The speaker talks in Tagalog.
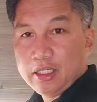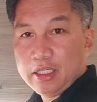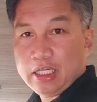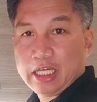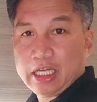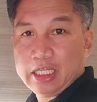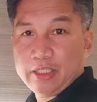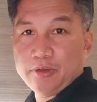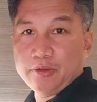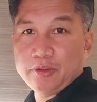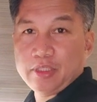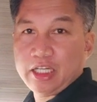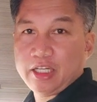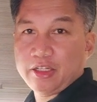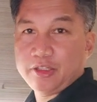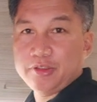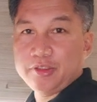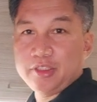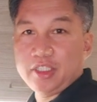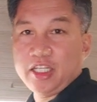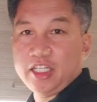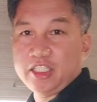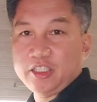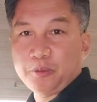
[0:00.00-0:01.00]
lalong-lalo
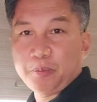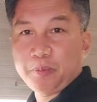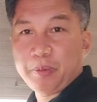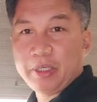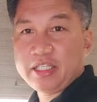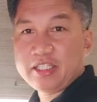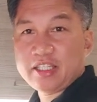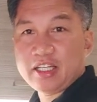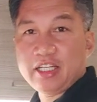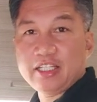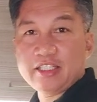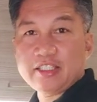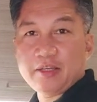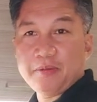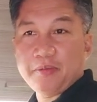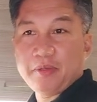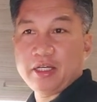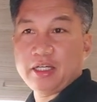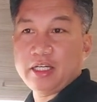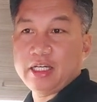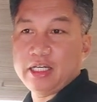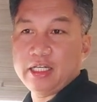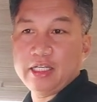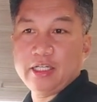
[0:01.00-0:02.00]
na especially sa
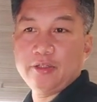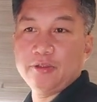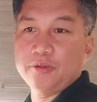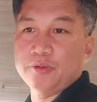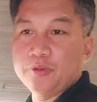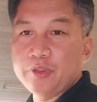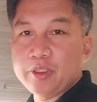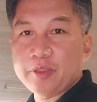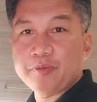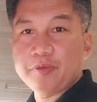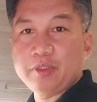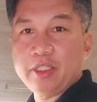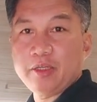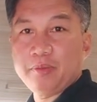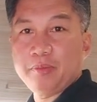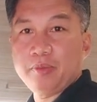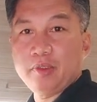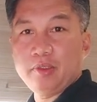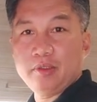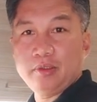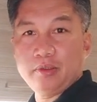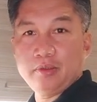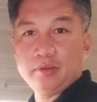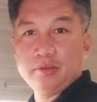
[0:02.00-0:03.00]
mga
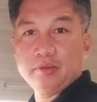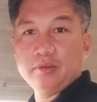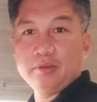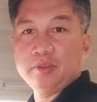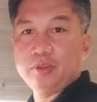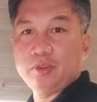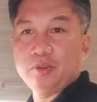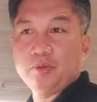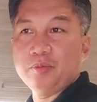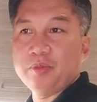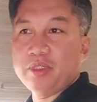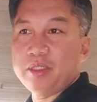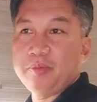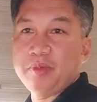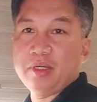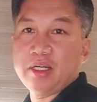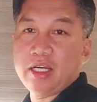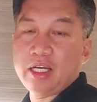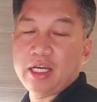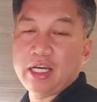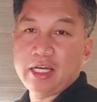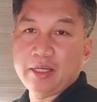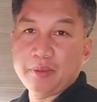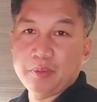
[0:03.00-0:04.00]
OFW, yung may mga
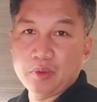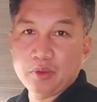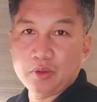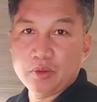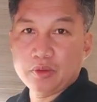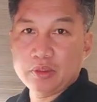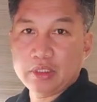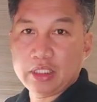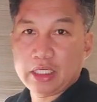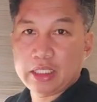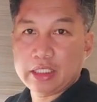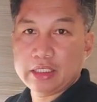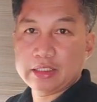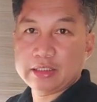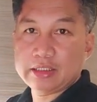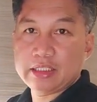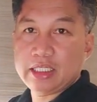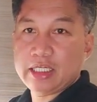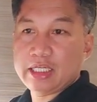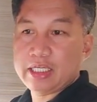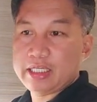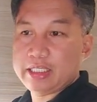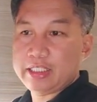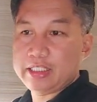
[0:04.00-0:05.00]
amo na
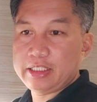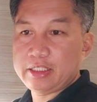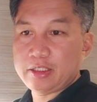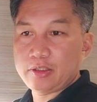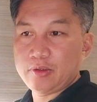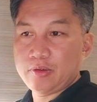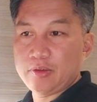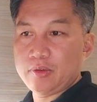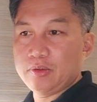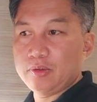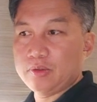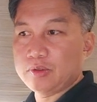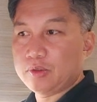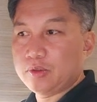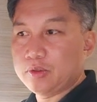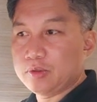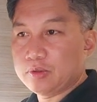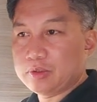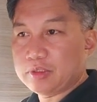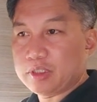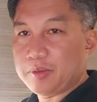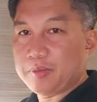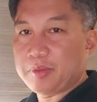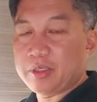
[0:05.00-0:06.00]
sila ay
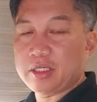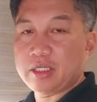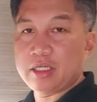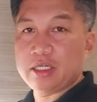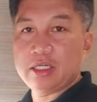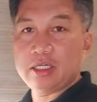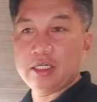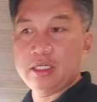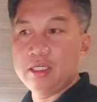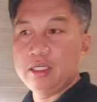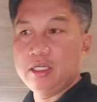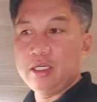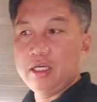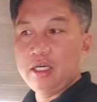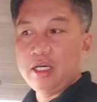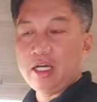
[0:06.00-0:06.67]
nagluluto sa mga